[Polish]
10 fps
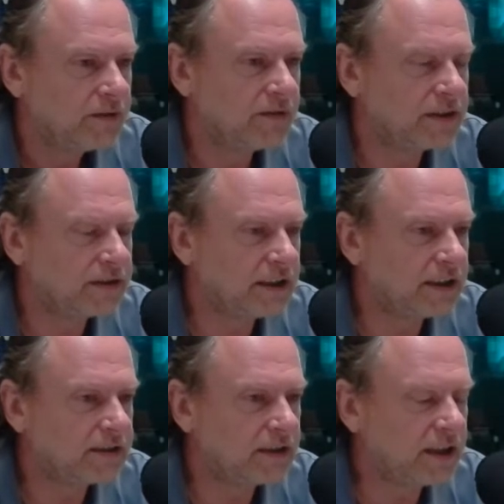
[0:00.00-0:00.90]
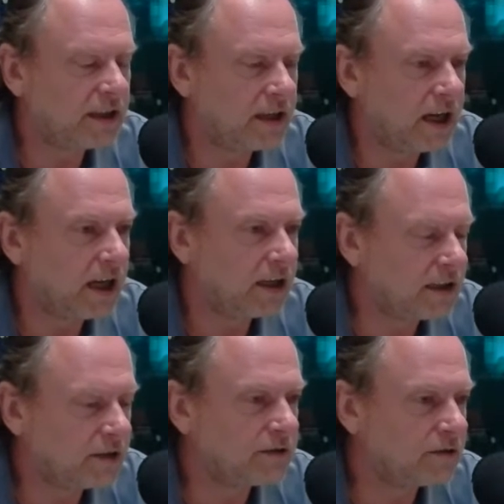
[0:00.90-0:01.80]
więc nie jest źle,
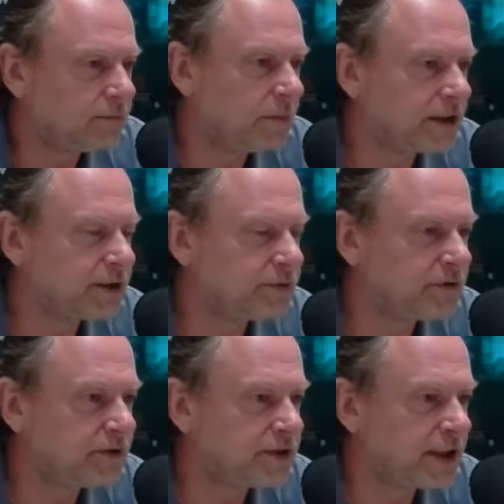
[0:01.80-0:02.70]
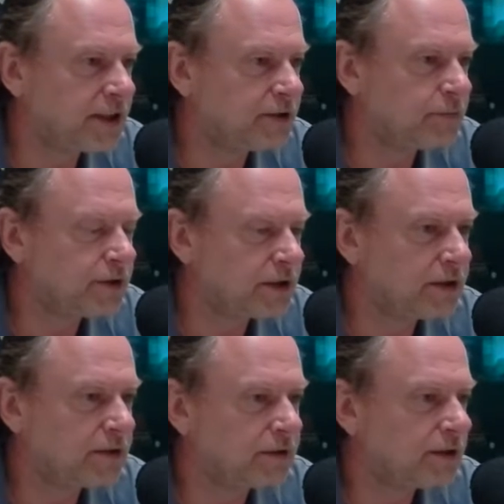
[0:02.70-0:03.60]
ale no bardziej przyzwyczailiśmy się
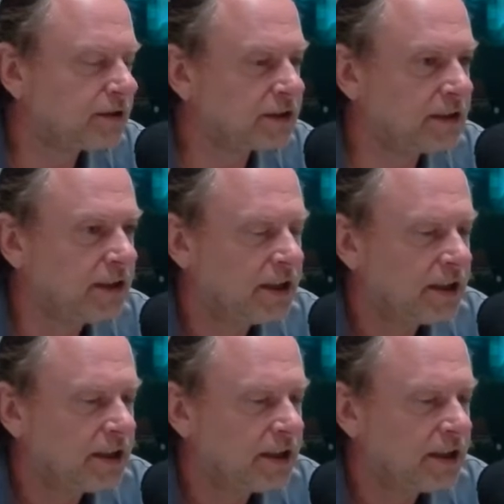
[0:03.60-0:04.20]
do tych cen